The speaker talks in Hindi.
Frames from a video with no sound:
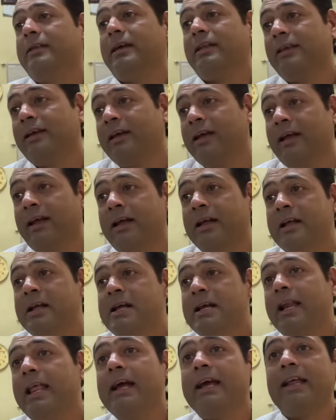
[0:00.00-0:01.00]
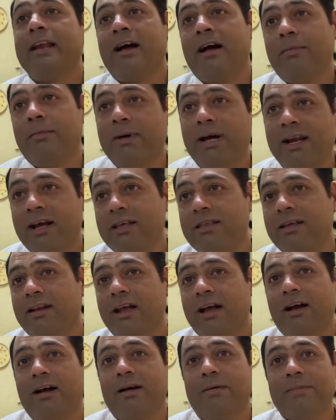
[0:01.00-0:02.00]
देते हैं लेकिन हमारा
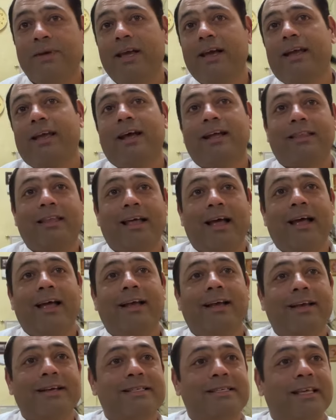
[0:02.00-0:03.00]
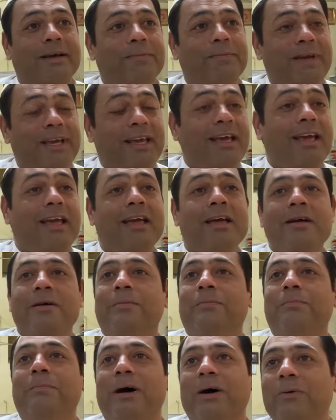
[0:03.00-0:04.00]
जिनागम ये कहता है कि सभी
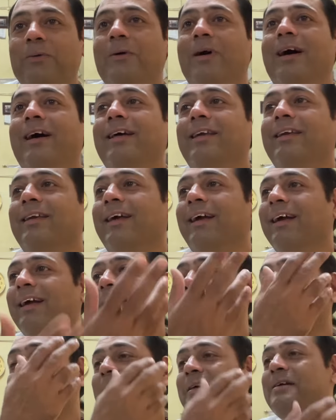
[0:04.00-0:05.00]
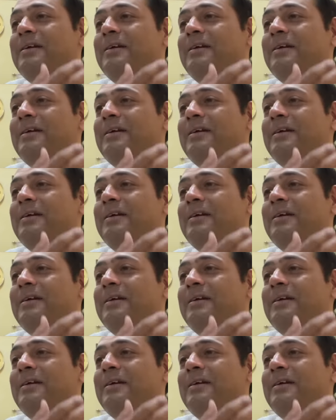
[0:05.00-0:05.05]
भगवान हैं